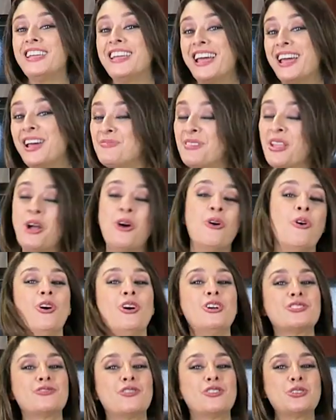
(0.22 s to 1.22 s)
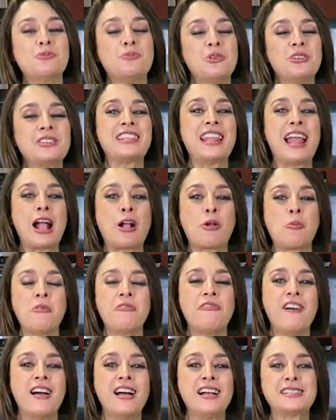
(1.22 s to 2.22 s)
Oiê! Hoje vou te mostrar
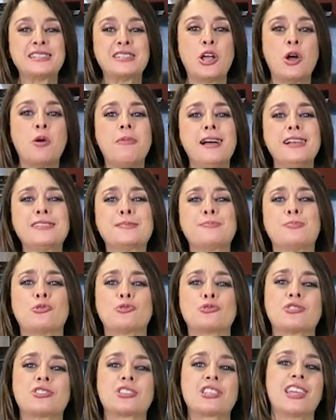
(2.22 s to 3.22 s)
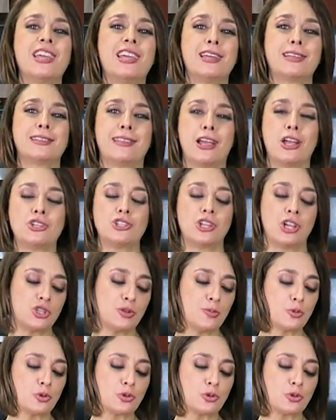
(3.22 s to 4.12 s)
como fazer umas brusquetas, gente.